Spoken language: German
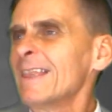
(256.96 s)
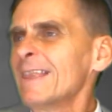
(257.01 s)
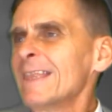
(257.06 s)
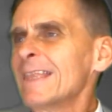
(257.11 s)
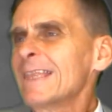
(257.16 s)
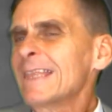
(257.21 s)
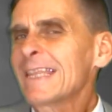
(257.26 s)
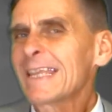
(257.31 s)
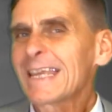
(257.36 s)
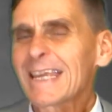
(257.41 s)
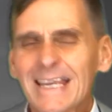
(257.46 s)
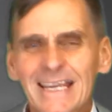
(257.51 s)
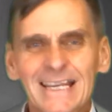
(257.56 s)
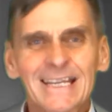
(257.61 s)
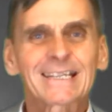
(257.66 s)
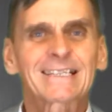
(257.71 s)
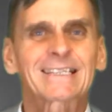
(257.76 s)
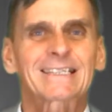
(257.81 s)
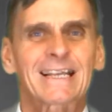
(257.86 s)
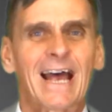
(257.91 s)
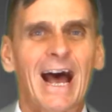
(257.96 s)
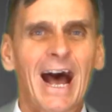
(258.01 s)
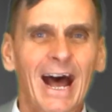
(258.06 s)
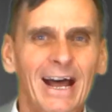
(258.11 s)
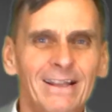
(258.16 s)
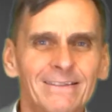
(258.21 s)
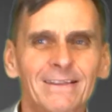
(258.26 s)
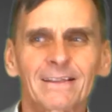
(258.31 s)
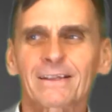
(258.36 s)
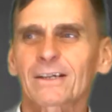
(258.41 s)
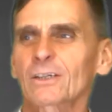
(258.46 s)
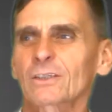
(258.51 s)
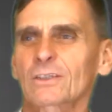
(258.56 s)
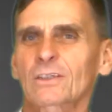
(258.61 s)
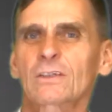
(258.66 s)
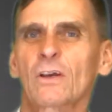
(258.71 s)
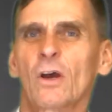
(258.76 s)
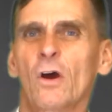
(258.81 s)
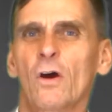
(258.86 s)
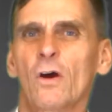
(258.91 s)
nichts
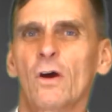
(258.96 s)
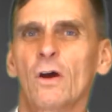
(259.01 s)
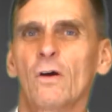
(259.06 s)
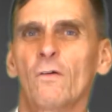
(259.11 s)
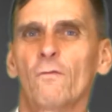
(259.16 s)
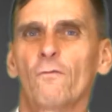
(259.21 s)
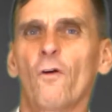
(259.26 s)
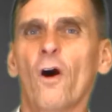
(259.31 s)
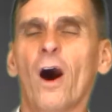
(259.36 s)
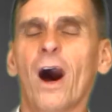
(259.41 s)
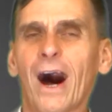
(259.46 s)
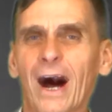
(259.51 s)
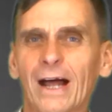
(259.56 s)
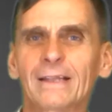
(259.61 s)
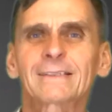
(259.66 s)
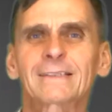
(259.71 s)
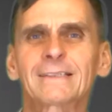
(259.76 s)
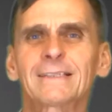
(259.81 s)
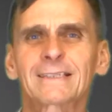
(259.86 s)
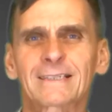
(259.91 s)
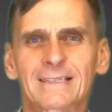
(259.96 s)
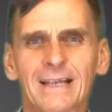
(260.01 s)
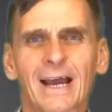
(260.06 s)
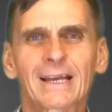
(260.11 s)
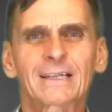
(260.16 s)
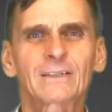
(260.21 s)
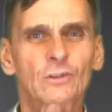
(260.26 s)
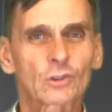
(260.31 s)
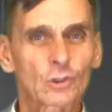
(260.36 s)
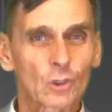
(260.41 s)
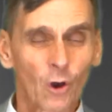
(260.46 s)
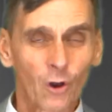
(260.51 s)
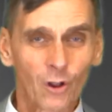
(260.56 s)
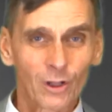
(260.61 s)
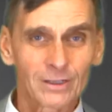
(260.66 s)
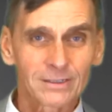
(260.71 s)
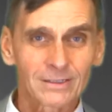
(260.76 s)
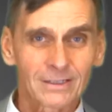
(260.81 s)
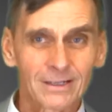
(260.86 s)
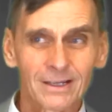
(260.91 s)
anderes vorhanden sein
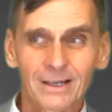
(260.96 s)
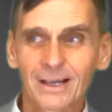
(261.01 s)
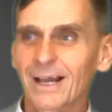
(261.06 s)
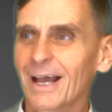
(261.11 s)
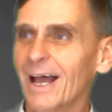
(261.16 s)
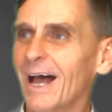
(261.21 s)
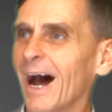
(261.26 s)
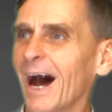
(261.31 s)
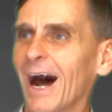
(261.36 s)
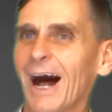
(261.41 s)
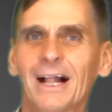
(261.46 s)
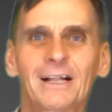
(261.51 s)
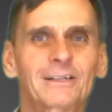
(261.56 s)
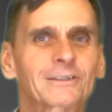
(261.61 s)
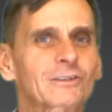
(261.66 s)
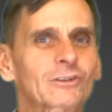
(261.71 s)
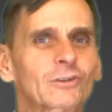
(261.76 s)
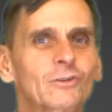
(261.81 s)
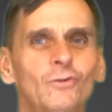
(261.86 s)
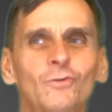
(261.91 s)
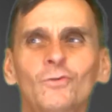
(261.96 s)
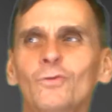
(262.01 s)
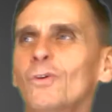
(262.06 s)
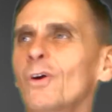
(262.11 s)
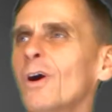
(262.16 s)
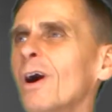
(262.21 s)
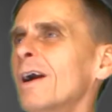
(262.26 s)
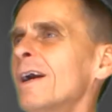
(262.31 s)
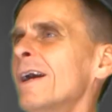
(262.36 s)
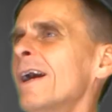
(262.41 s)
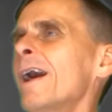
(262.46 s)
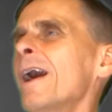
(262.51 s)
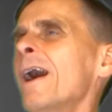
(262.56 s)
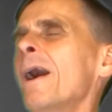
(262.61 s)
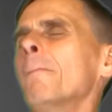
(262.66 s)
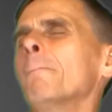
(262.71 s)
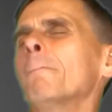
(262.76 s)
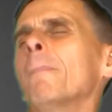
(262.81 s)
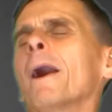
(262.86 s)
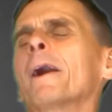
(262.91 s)
sollte, als nur,
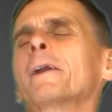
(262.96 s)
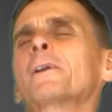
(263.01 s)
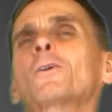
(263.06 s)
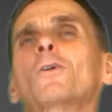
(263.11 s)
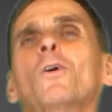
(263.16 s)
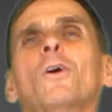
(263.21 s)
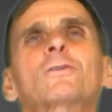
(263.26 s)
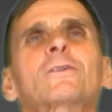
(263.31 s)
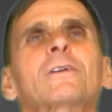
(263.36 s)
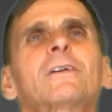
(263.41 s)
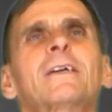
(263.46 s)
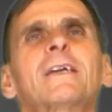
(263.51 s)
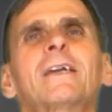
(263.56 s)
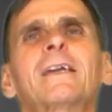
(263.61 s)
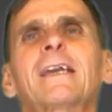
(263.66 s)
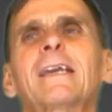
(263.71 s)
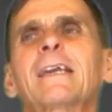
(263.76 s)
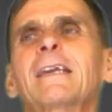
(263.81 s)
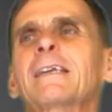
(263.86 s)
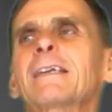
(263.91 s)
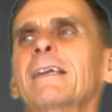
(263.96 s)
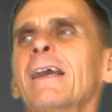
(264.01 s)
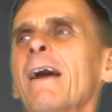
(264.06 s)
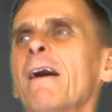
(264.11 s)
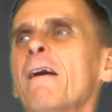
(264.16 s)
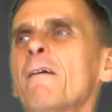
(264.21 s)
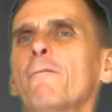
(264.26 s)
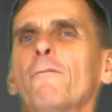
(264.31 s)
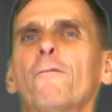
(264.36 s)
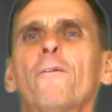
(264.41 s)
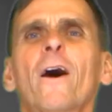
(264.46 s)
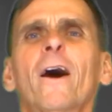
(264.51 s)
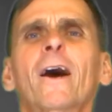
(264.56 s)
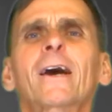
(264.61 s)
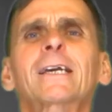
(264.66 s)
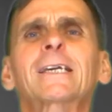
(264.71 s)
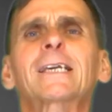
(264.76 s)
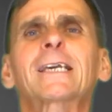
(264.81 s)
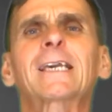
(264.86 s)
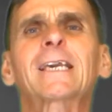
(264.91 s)
mein Gott, ich
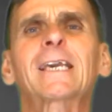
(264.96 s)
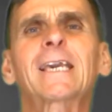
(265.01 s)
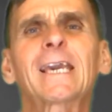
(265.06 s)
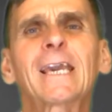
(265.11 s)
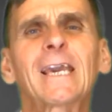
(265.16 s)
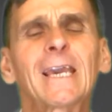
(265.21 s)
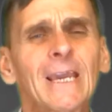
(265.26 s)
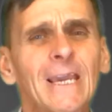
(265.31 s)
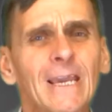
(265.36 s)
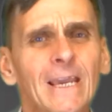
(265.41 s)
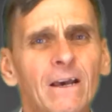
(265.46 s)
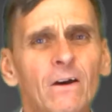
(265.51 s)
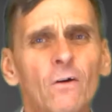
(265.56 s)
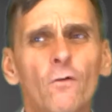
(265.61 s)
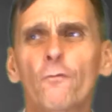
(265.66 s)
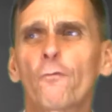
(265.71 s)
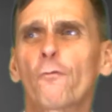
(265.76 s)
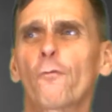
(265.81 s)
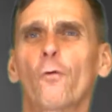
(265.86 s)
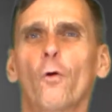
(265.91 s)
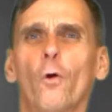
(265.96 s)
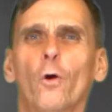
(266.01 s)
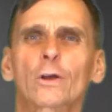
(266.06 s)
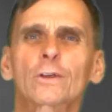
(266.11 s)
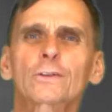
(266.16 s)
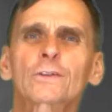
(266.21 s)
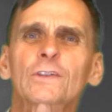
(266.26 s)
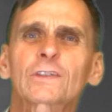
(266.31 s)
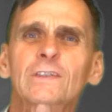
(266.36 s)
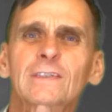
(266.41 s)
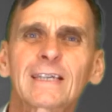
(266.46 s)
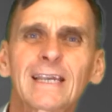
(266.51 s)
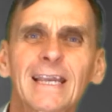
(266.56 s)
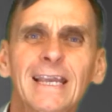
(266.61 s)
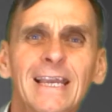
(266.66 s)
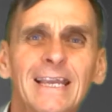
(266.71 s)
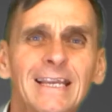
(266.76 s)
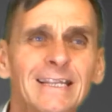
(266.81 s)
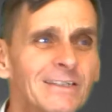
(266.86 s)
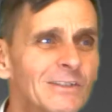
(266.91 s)
vergehe vor
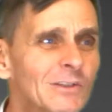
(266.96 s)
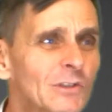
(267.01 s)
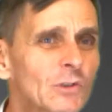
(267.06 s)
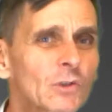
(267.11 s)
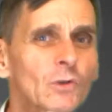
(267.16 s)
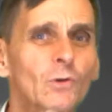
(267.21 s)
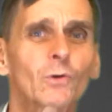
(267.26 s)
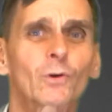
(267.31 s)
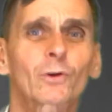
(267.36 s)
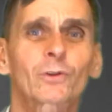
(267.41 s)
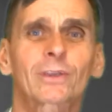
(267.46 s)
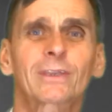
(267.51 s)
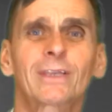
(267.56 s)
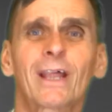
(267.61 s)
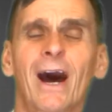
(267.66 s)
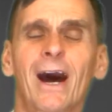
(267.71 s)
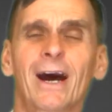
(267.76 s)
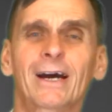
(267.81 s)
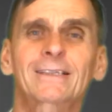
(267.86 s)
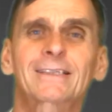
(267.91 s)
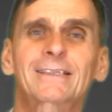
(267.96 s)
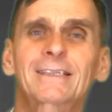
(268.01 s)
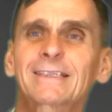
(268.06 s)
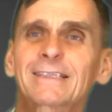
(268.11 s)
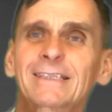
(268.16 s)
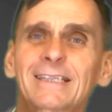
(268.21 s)
Sehnsucht nach